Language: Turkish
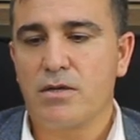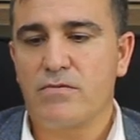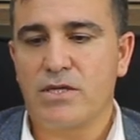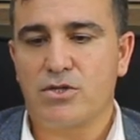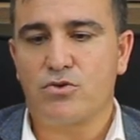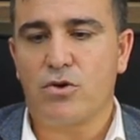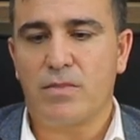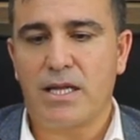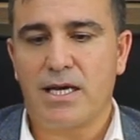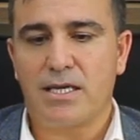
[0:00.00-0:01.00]
Verici
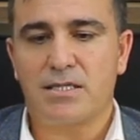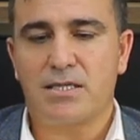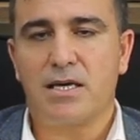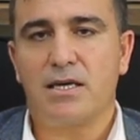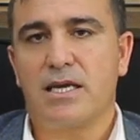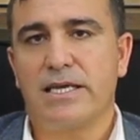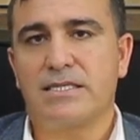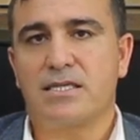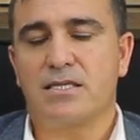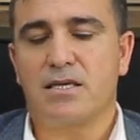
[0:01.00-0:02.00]
normal hayatına
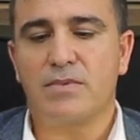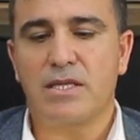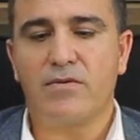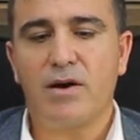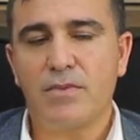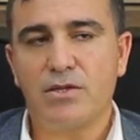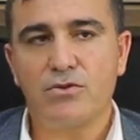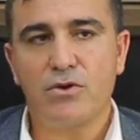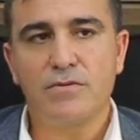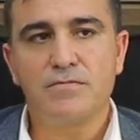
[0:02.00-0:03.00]
eskisi gibi devam
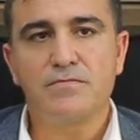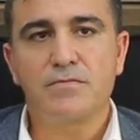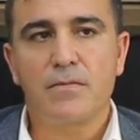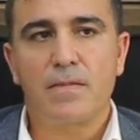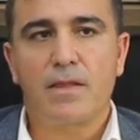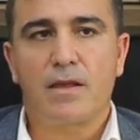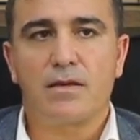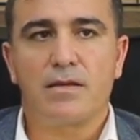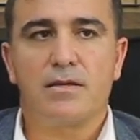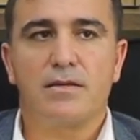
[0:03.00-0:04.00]
ediyor.
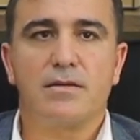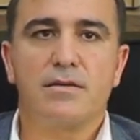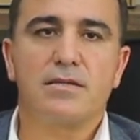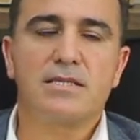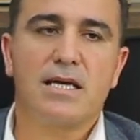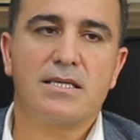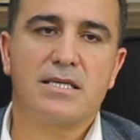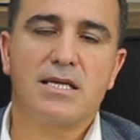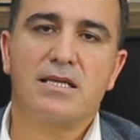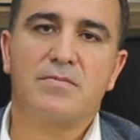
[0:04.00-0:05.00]
Ee,
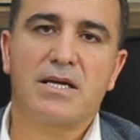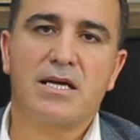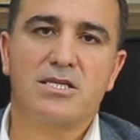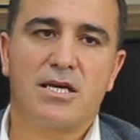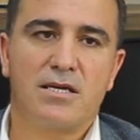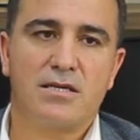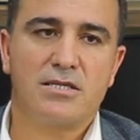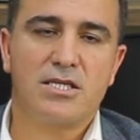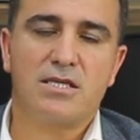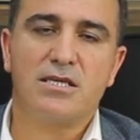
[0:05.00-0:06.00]
sadece ilk birkaç ay
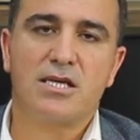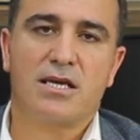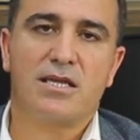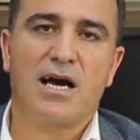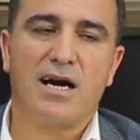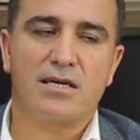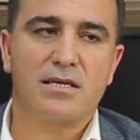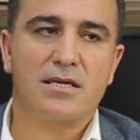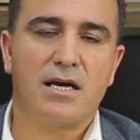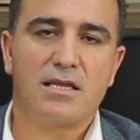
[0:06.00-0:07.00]
ciddi şekilde
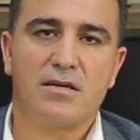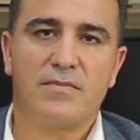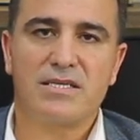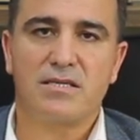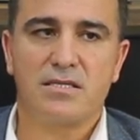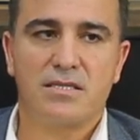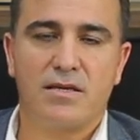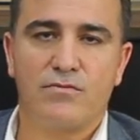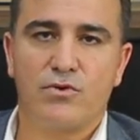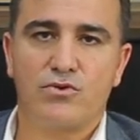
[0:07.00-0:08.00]
ağırlık kaldırmasını
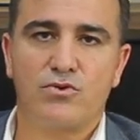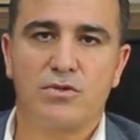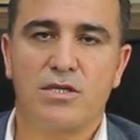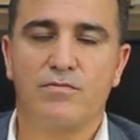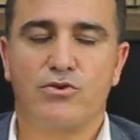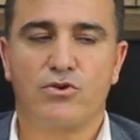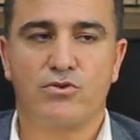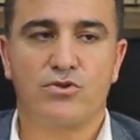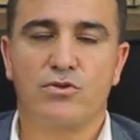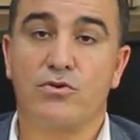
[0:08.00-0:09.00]
istemiyoruz 25-30
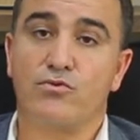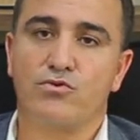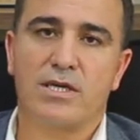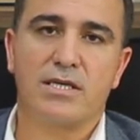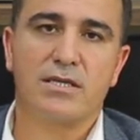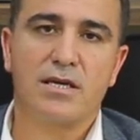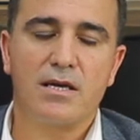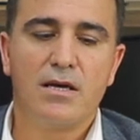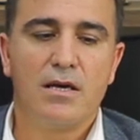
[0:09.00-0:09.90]
kilonun üzerinde.